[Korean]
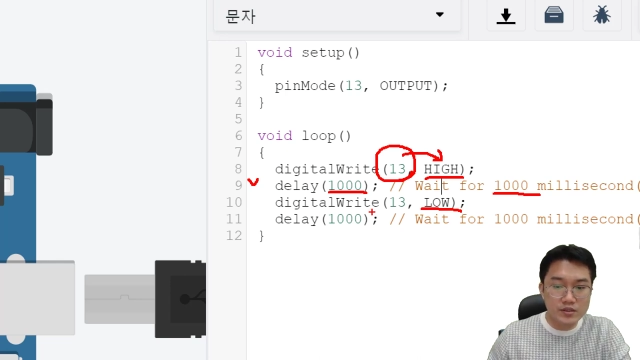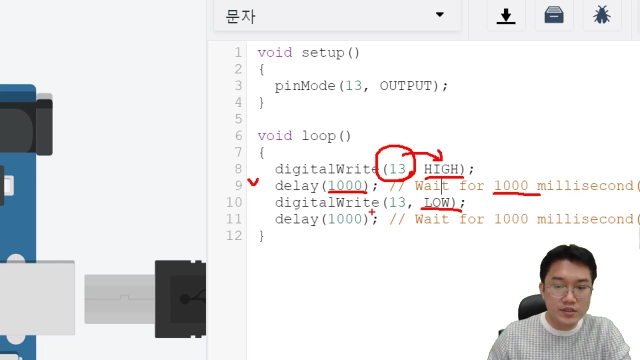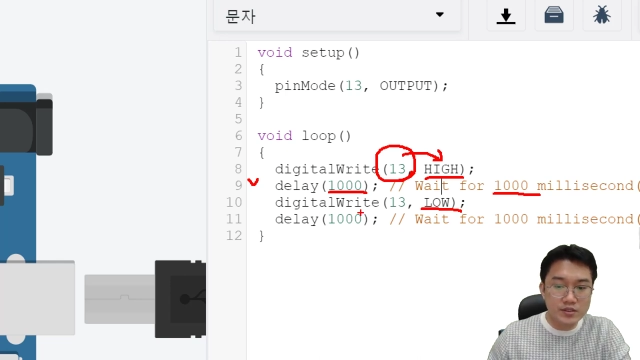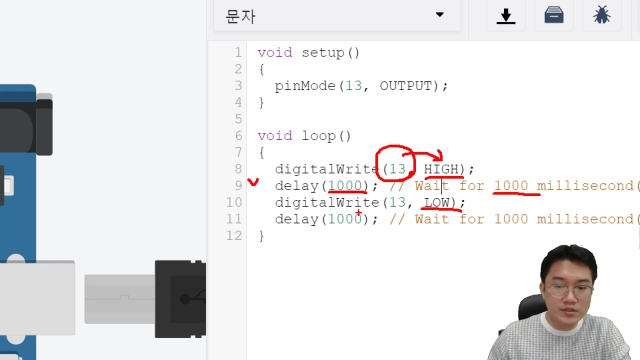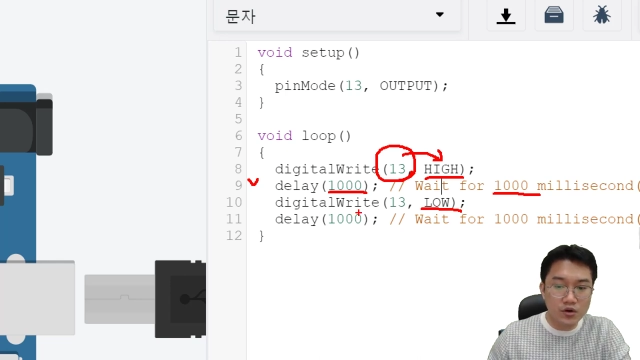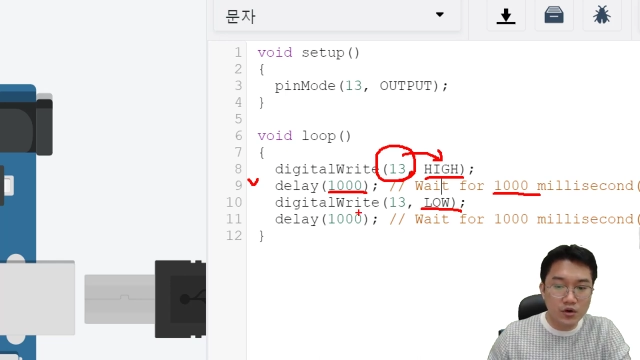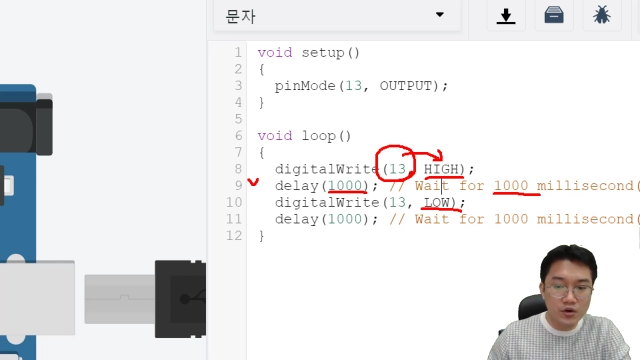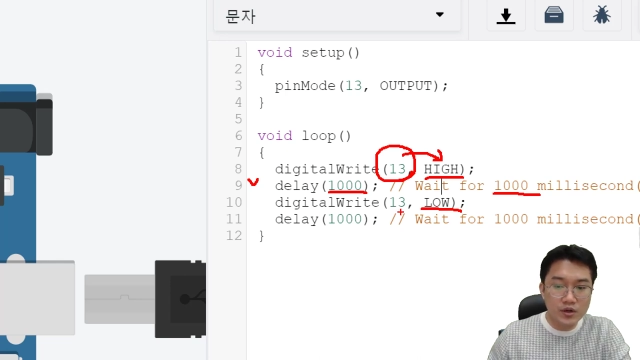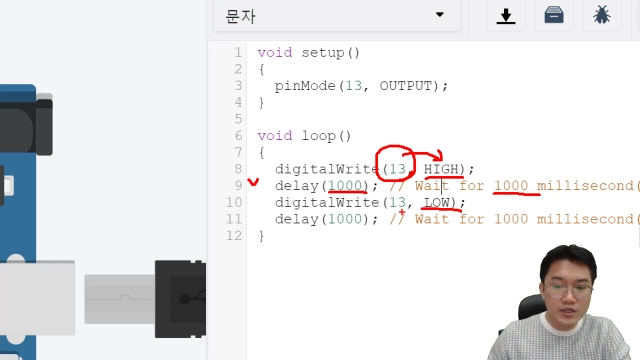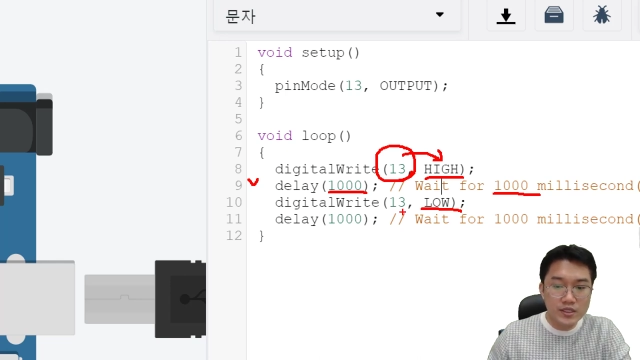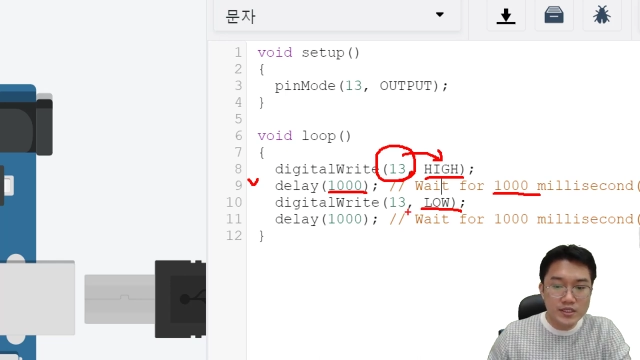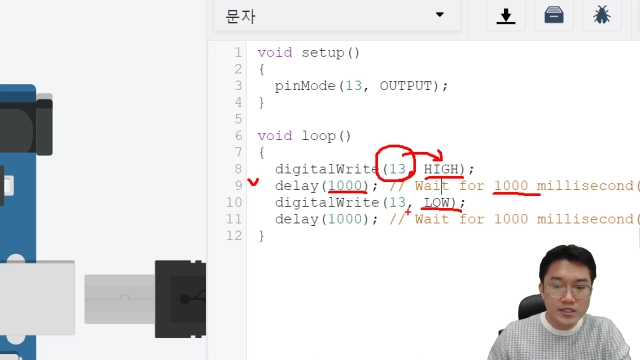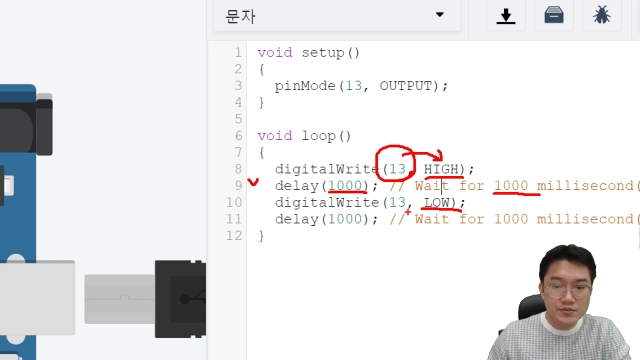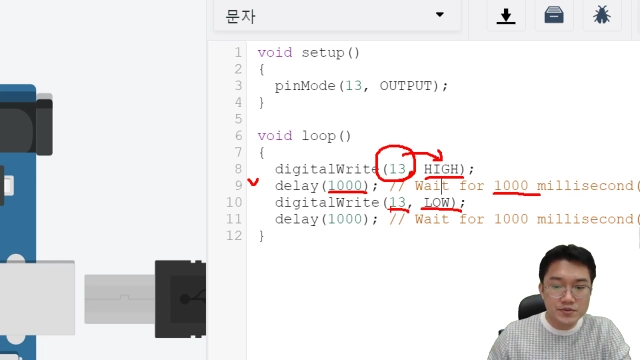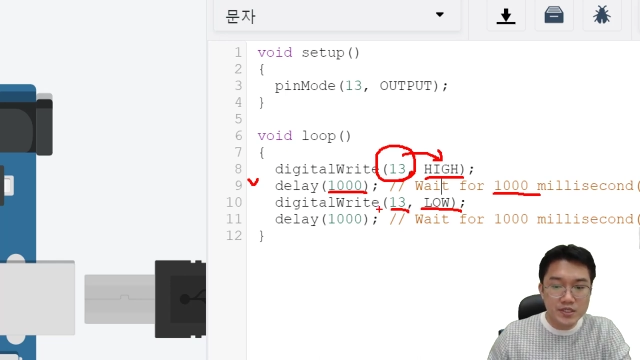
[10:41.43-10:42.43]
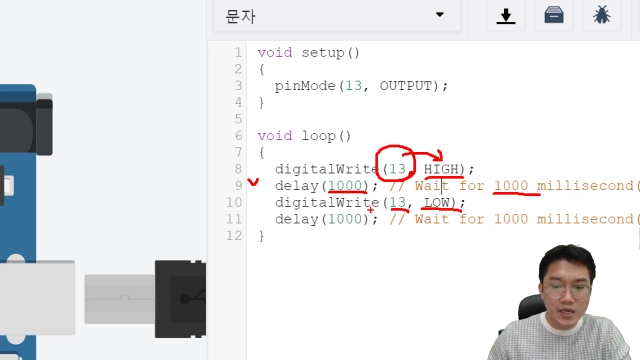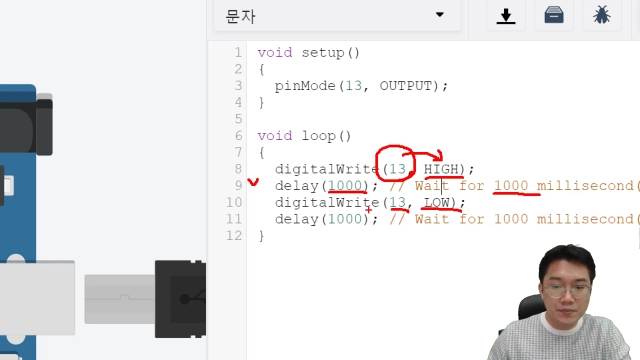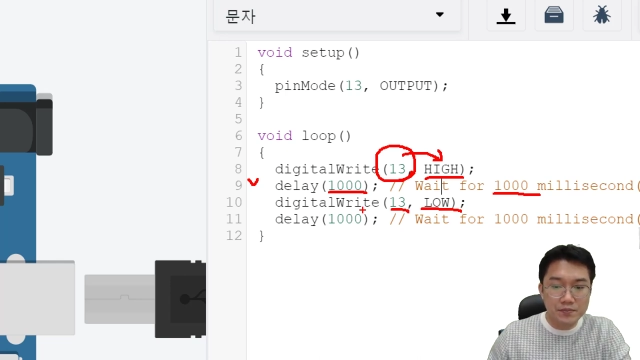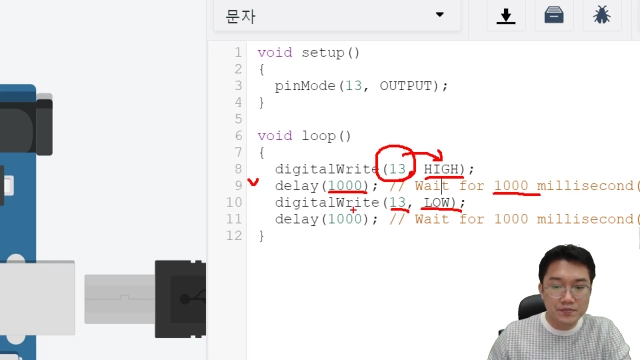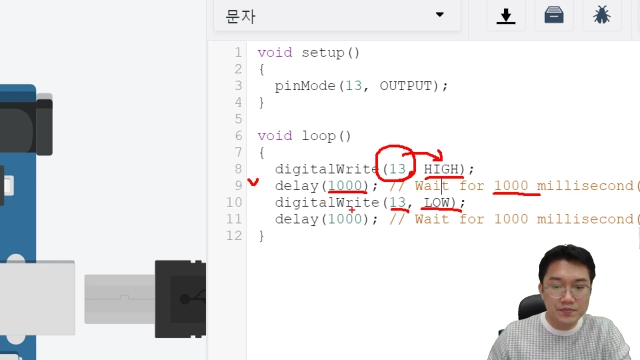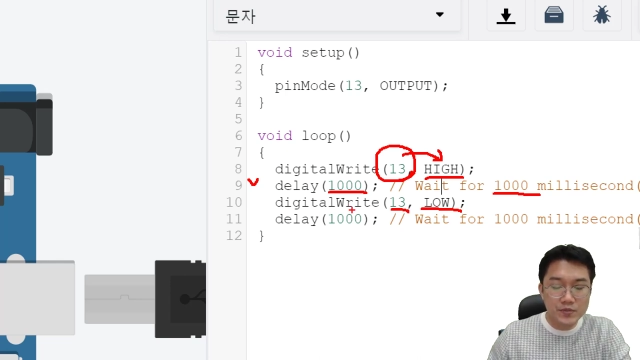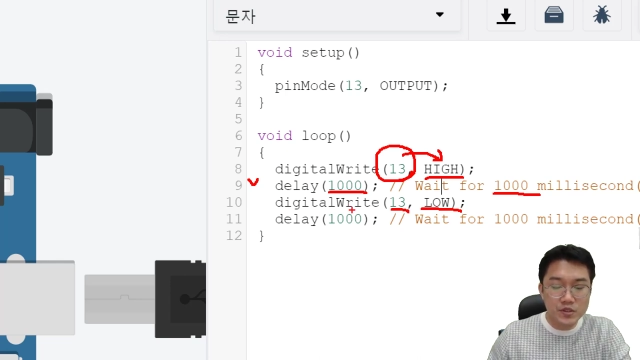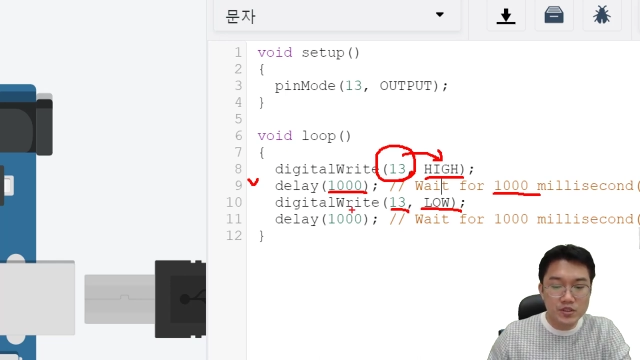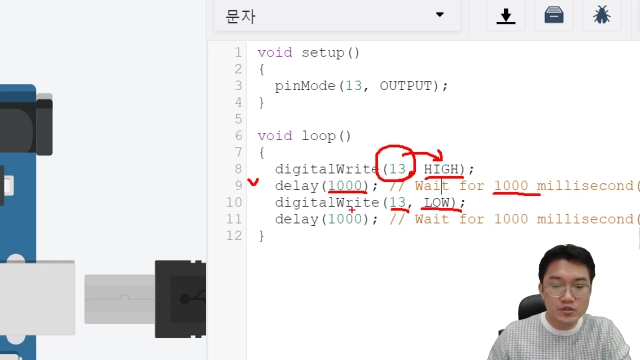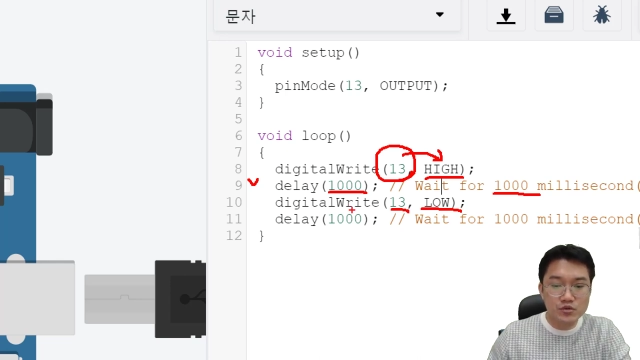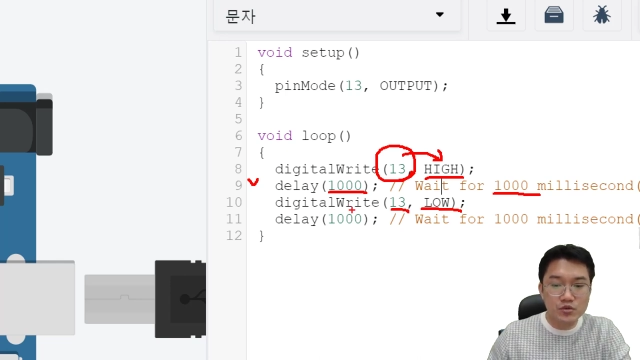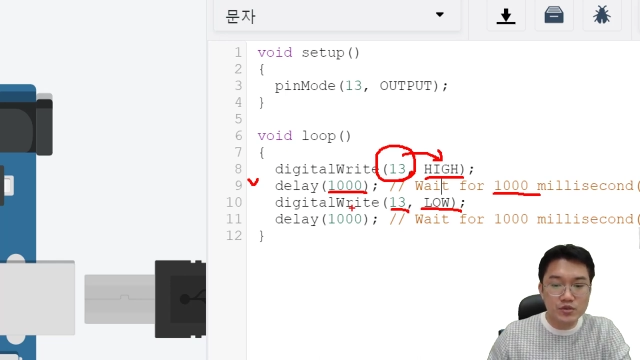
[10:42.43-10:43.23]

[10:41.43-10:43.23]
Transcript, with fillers: 그래서 13을